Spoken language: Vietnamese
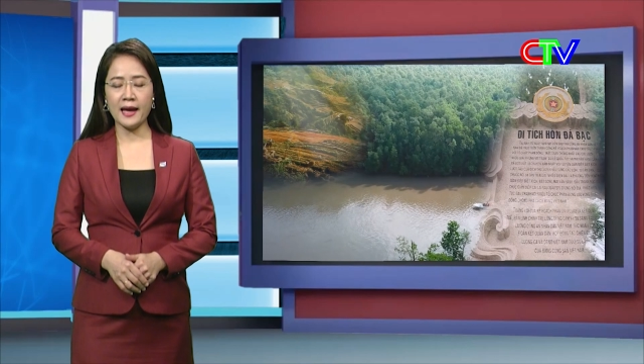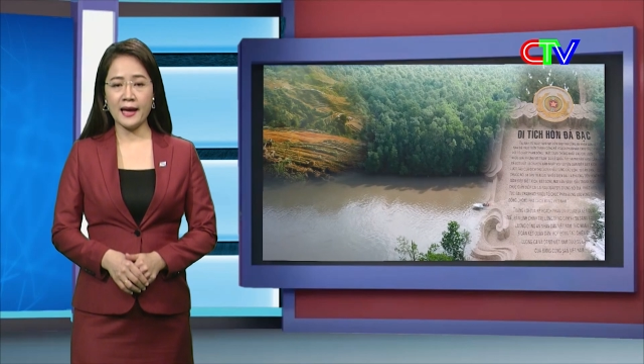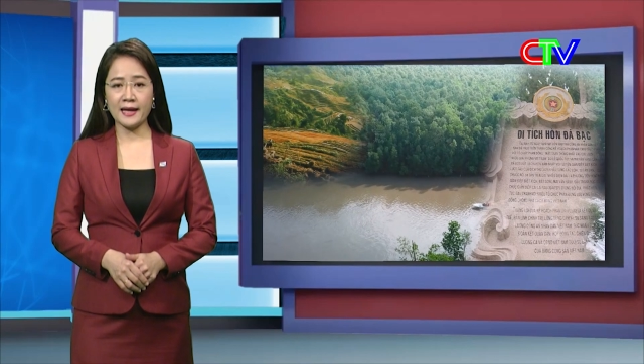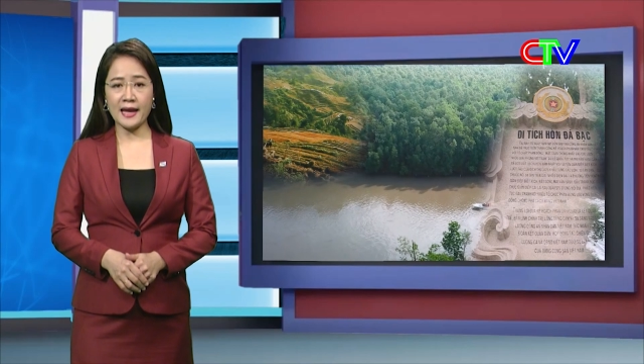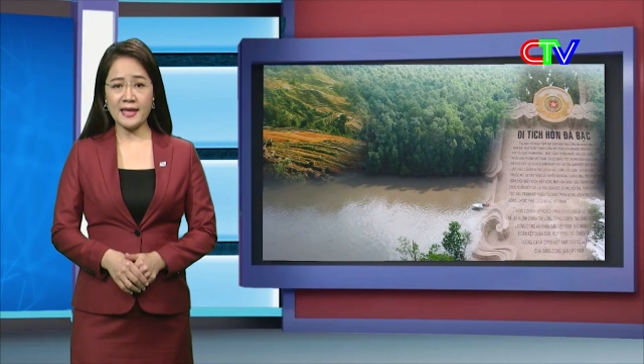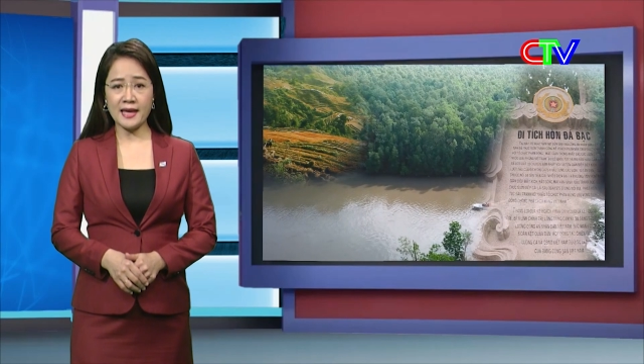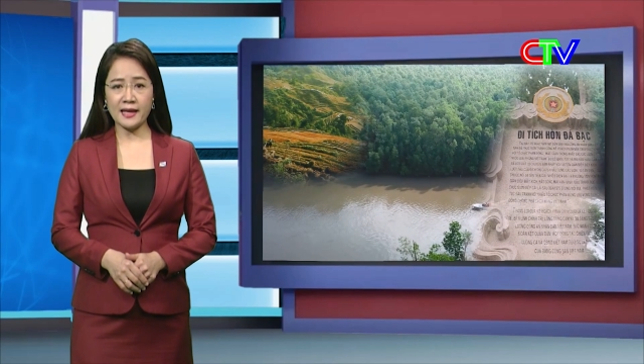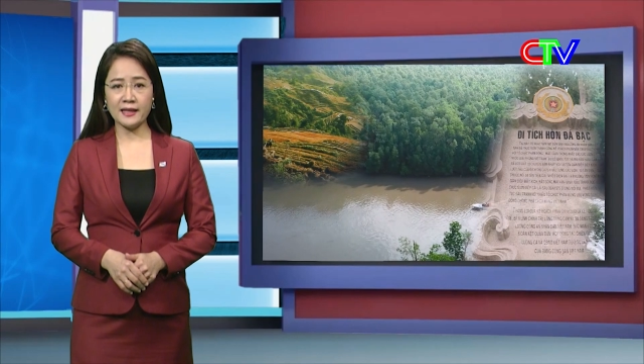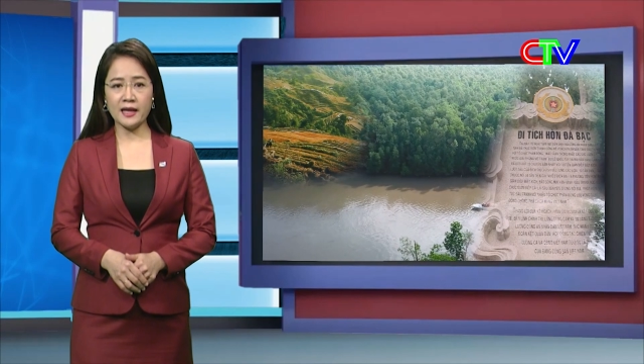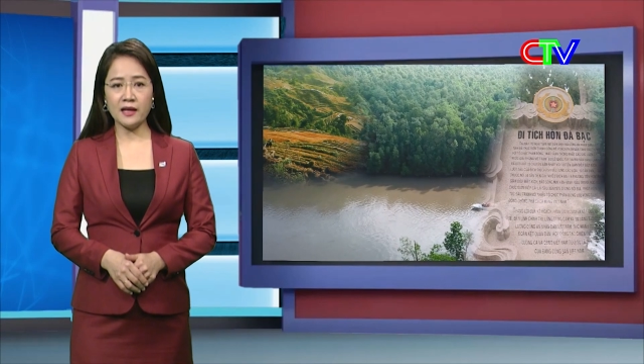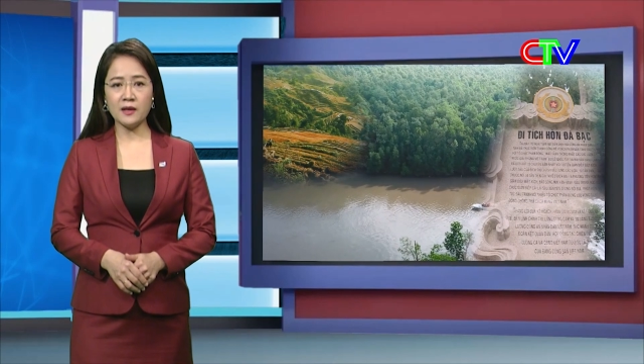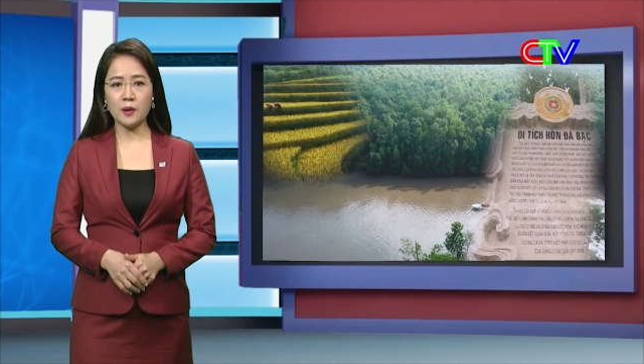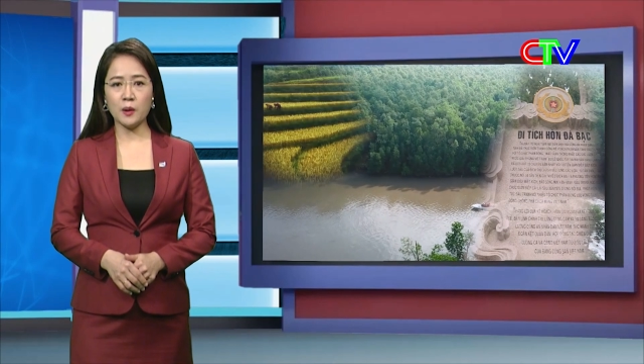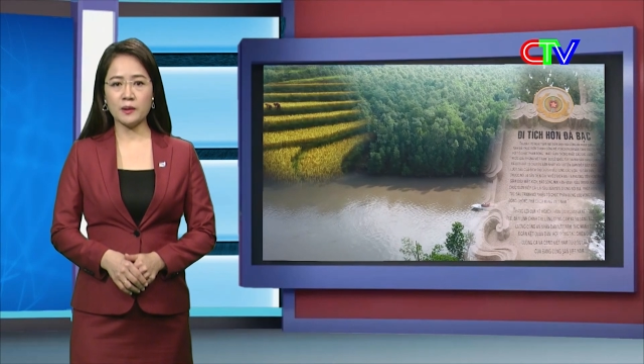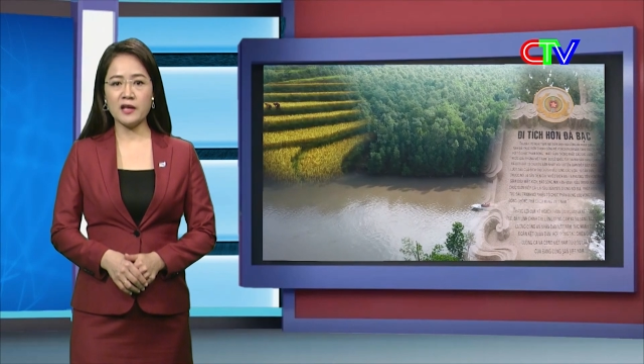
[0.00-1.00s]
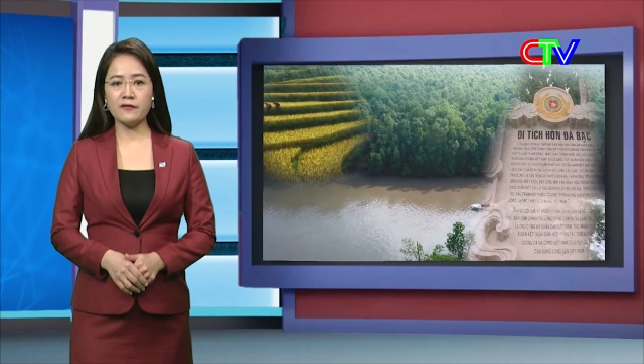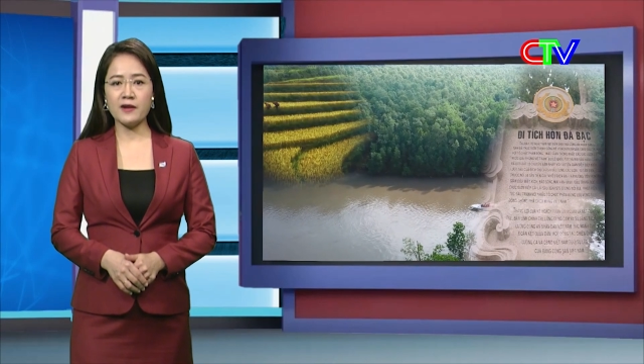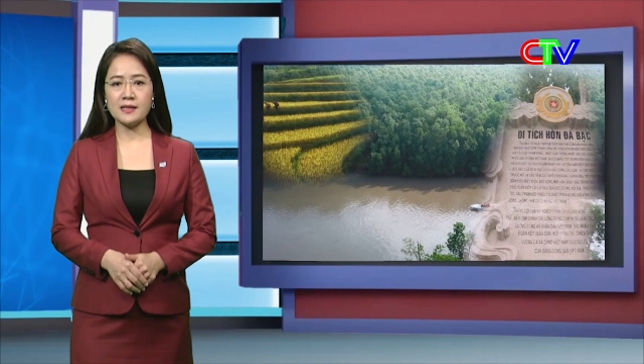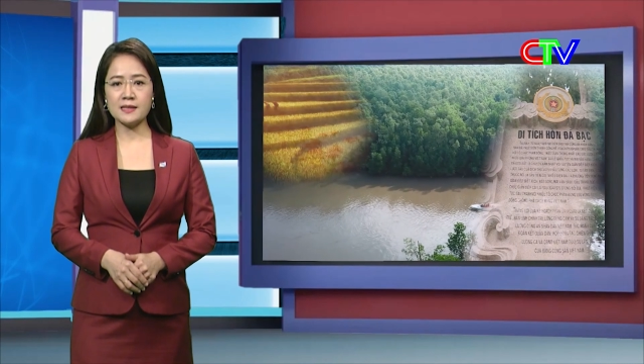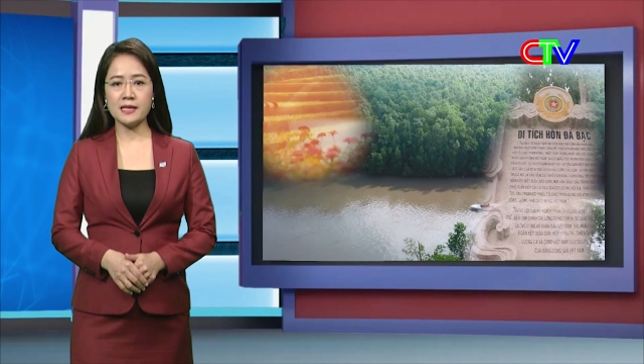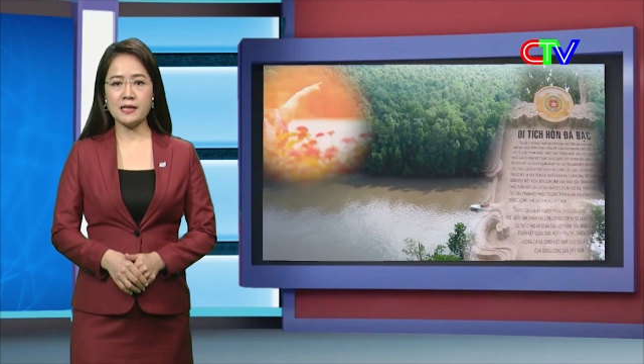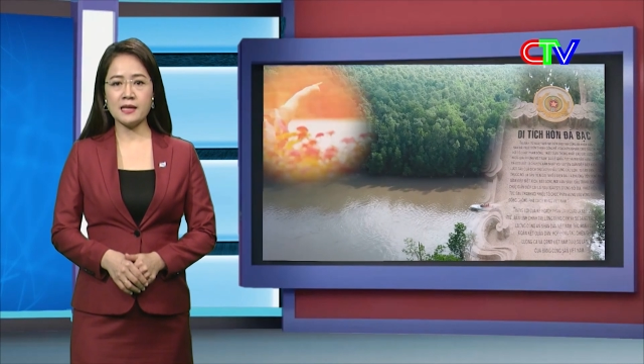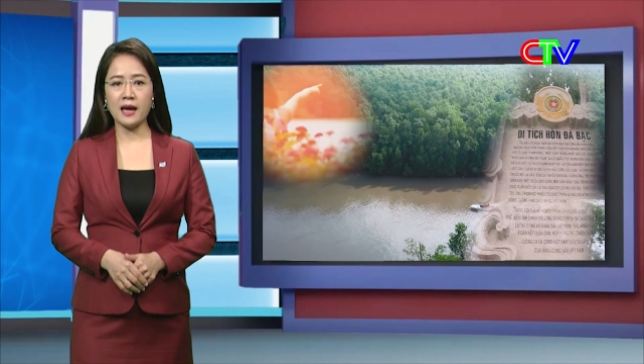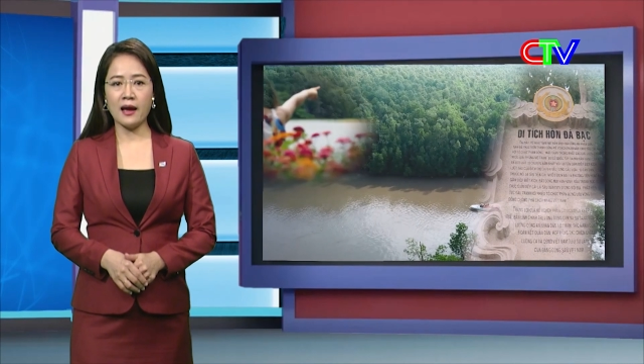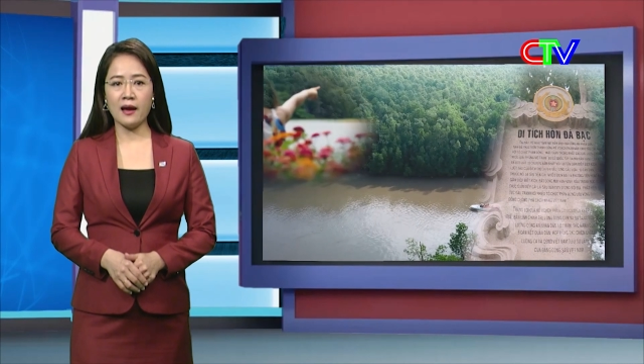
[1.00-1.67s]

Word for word: để nhanh tiến độ tiêm vaccine,